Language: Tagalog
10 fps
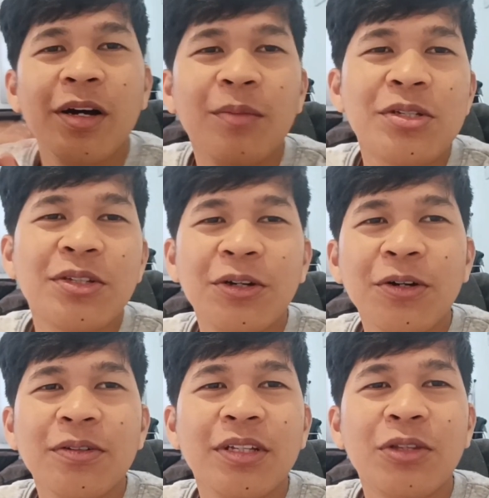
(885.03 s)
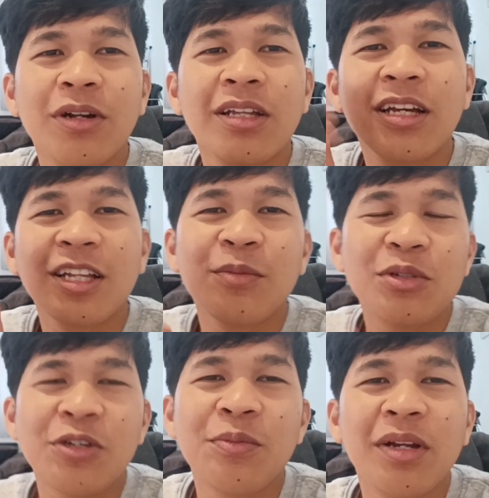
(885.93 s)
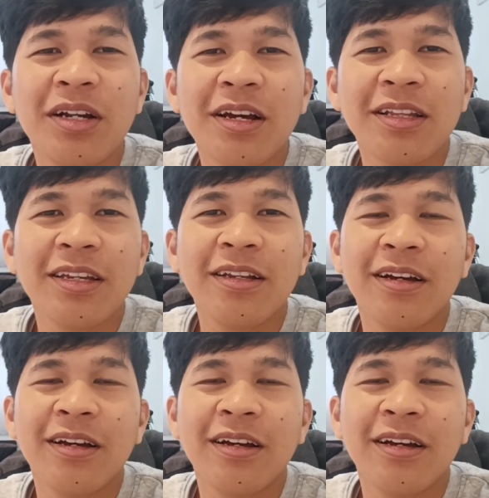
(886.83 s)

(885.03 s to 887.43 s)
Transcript: mga boss, no? Dito ko natatapos yung vlog natin.